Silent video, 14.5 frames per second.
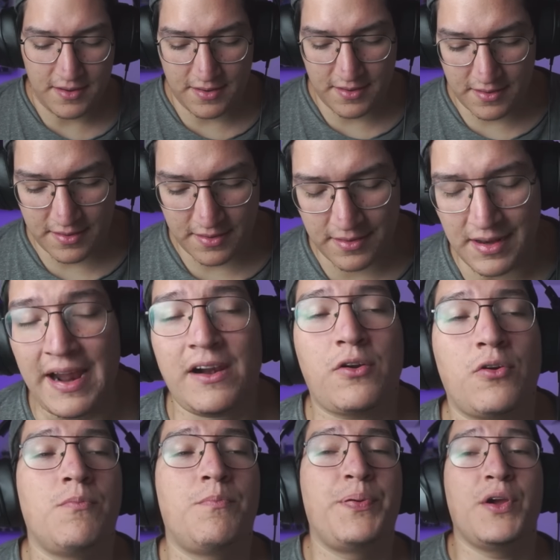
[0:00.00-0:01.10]
La
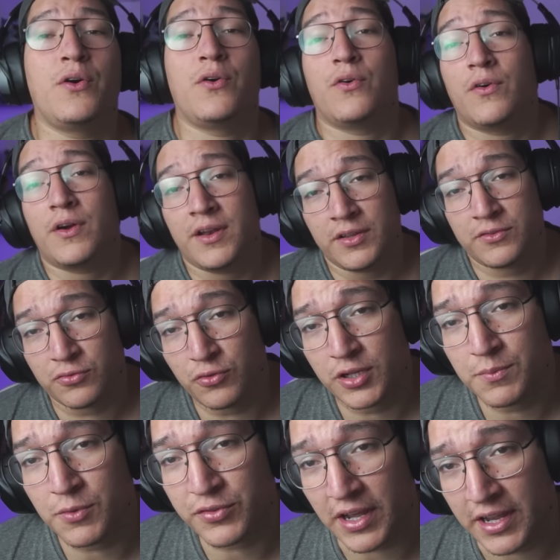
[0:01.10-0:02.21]
rompió en estos
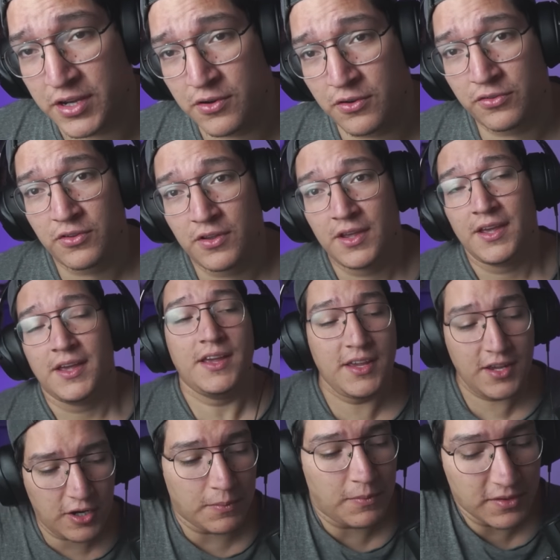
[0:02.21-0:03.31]
últimos años y
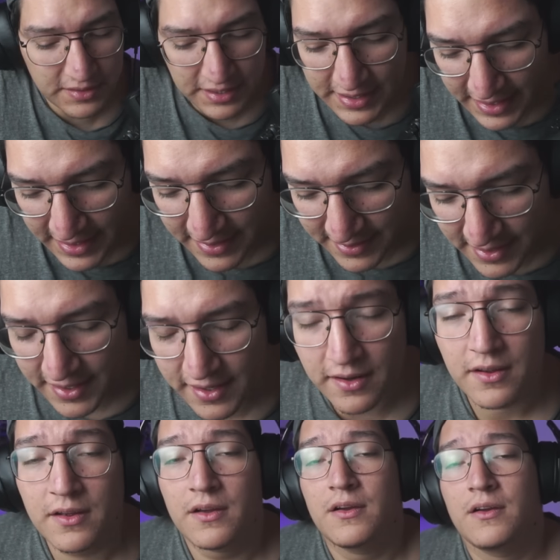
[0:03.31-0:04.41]
como tiene que ser,
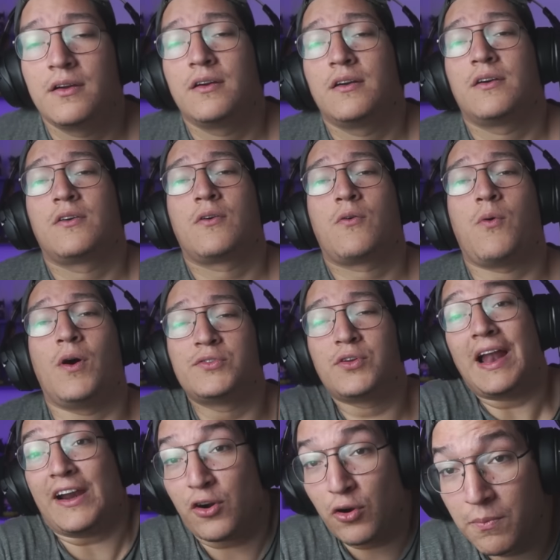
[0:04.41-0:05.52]
cuando la
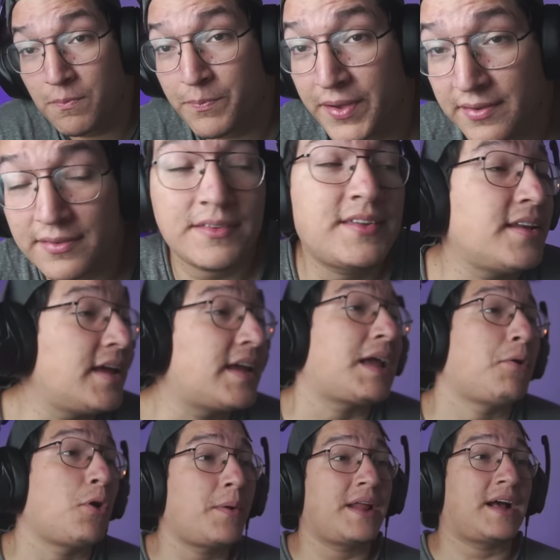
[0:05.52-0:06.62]
rompes tienes que
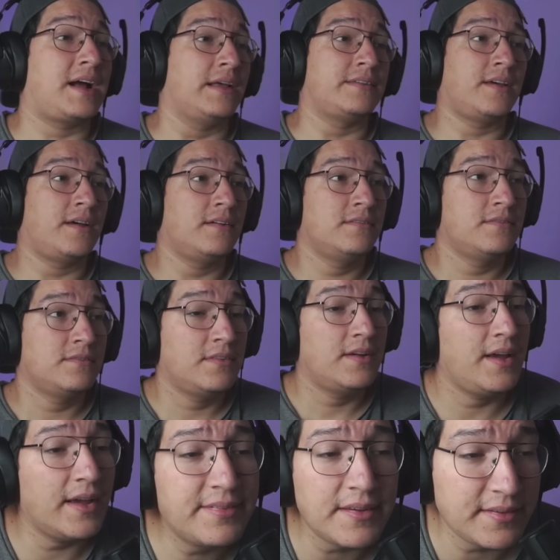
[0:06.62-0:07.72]
volver a casa.
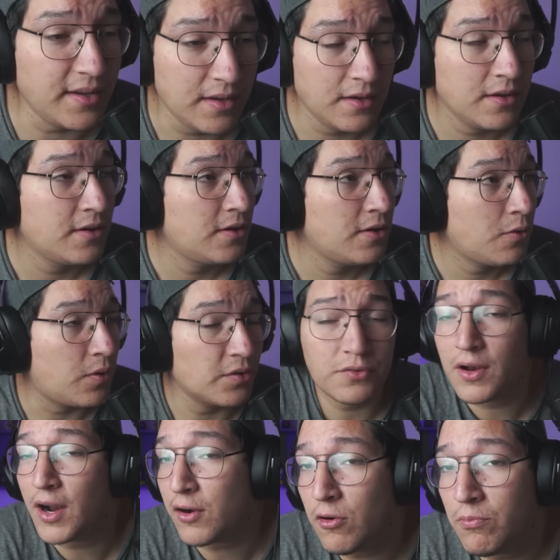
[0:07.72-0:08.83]
Es así. Cuando la
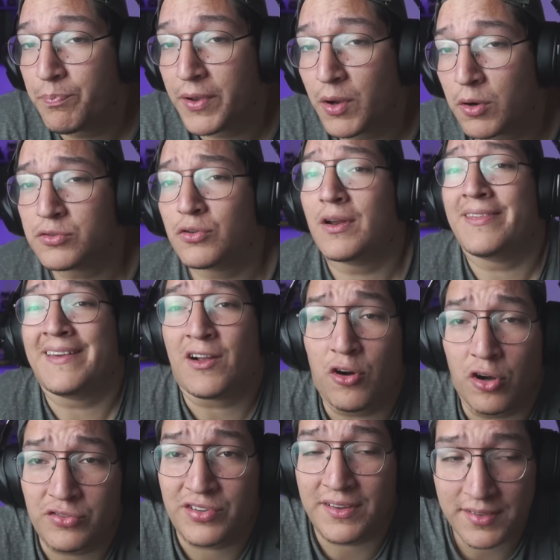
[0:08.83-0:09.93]
rompes, cuando la
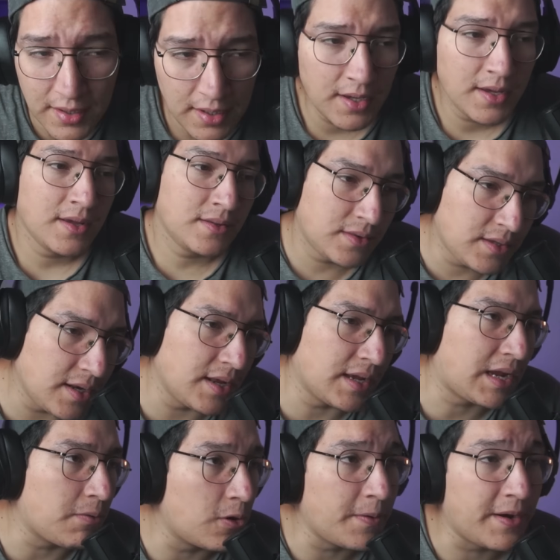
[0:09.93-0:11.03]
descoses, tienes que
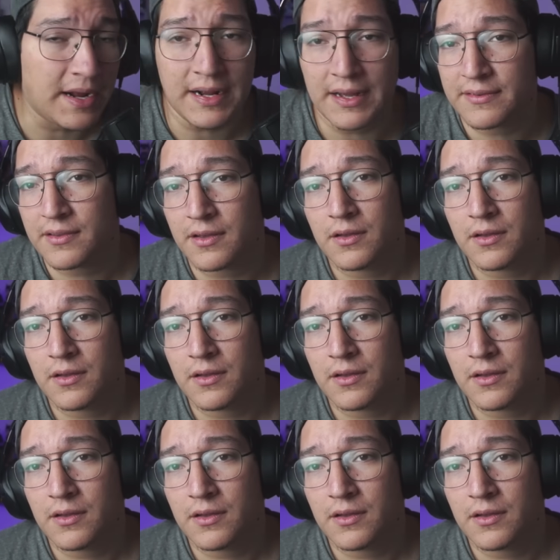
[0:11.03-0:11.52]
volver a casa.